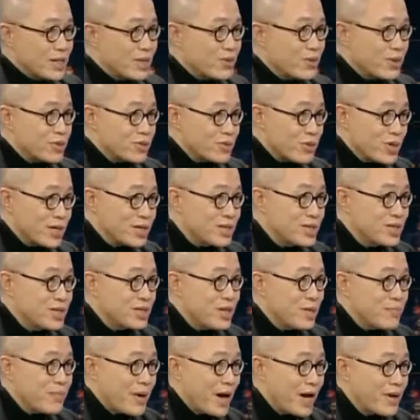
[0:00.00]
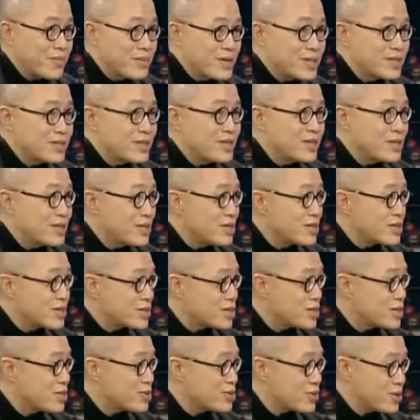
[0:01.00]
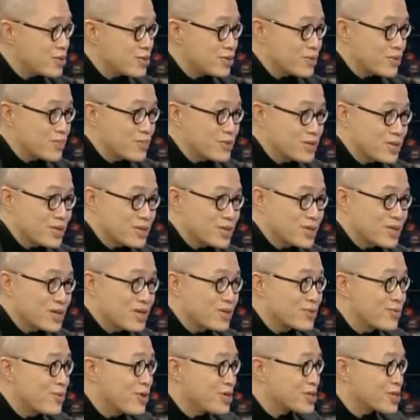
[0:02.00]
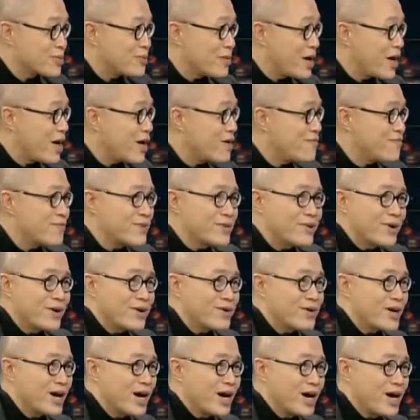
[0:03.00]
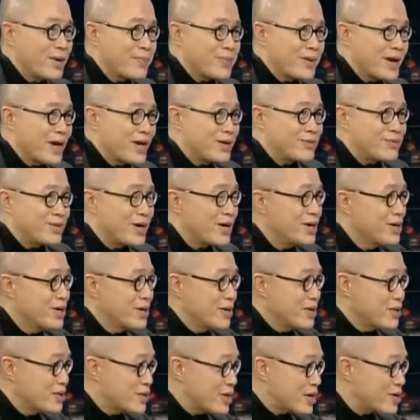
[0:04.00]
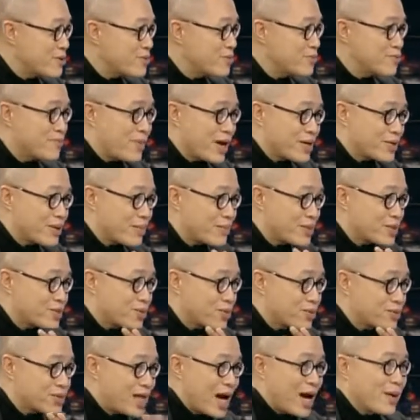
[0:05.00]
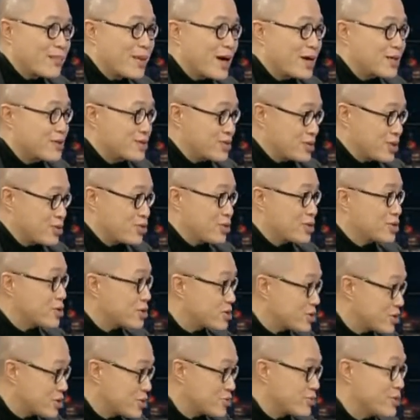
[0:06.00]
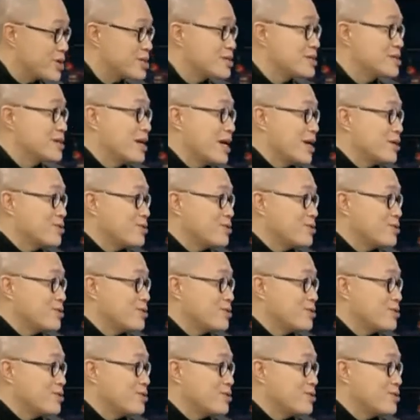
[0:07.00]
结果全世界排名第一的试水就就胜过什么 Avion 啊、p e r r i 啊，赢把他们都打败的那个水就是纽约自